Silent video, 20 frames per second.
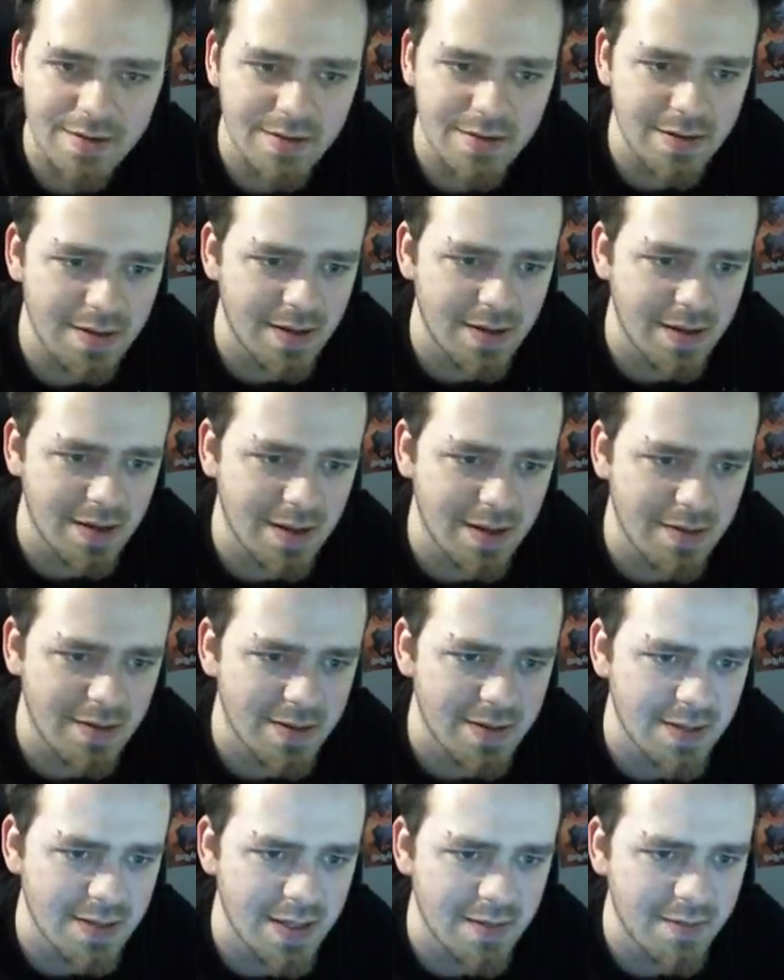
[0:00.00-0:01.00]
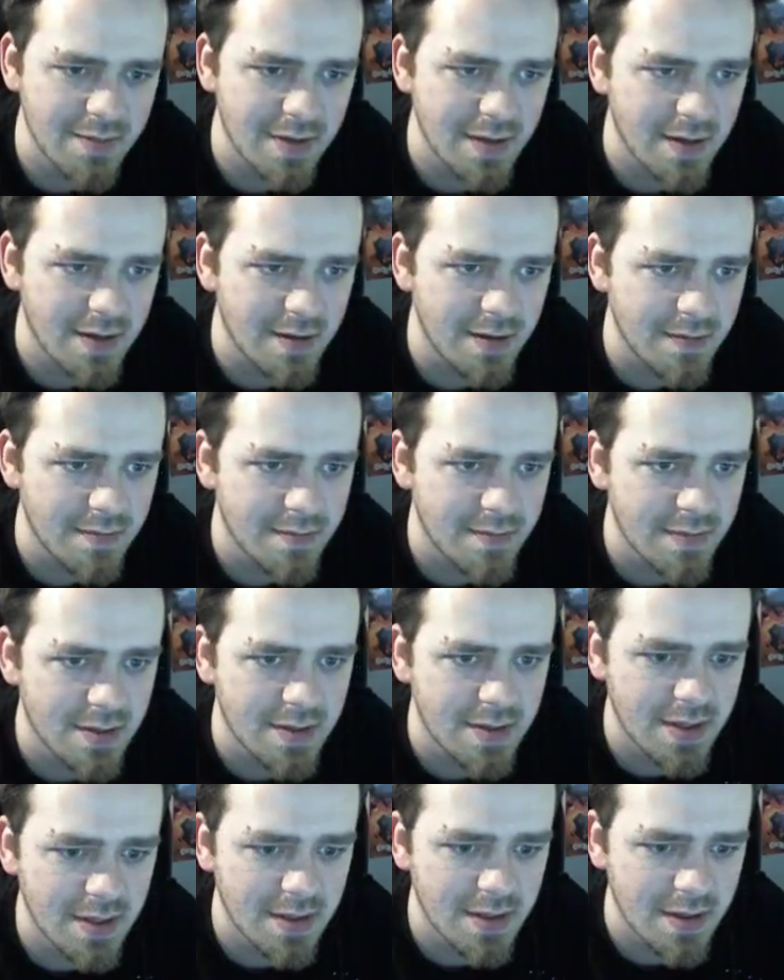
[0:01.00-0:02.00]
Okay, was sehen wir hier? Wir
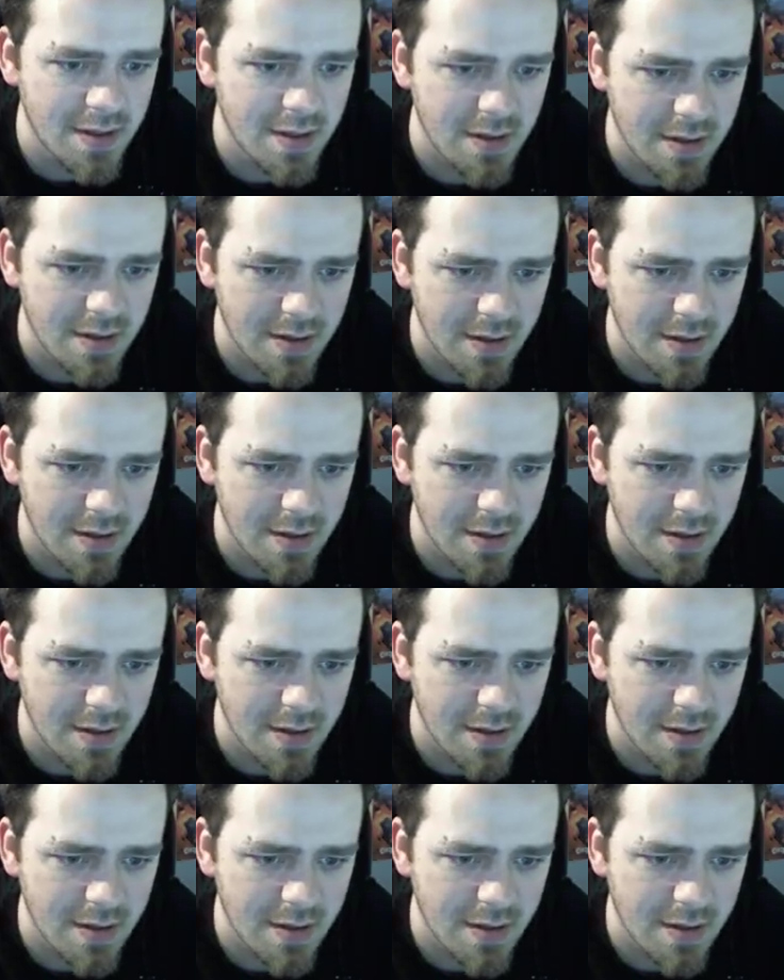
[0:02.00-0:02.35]
sehen hier